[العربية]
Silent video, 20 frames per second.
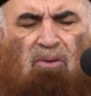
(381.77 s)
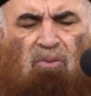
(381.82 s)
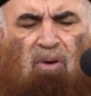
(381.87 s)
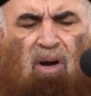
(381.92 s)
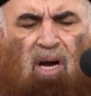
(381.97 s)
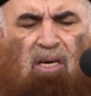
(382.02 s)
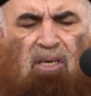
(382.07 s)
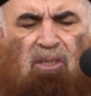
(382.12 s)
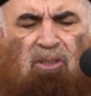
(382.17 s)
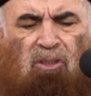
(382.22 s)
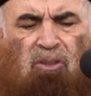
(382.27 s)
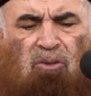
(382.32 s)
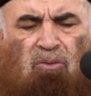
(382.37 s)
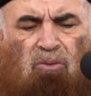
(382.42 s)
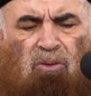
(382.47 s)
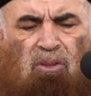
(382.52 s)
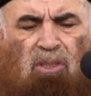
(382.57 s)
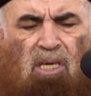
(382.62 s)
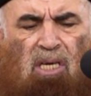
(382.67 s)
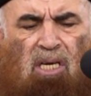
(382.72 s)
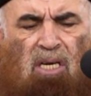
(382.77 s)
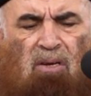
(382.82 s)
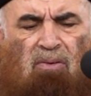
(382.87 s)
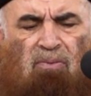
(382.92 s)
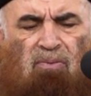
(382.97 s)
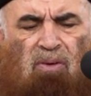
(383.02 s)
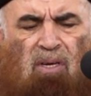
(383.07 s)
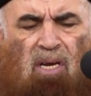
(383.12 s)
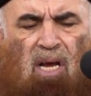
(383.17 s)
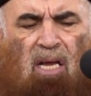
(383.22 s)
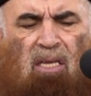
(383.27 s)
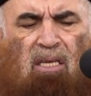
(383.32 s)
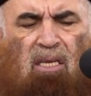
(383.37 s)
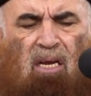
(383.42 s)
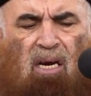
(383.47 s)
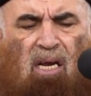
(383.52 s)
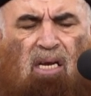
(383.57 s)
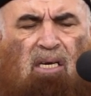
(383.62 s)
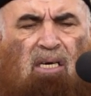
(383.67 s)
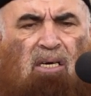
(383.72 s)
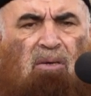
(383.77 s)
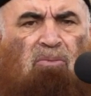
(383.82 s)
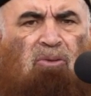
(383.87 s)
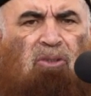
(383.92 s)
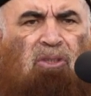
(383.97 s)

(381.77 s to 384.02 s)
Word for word: وعن السدي في أثرين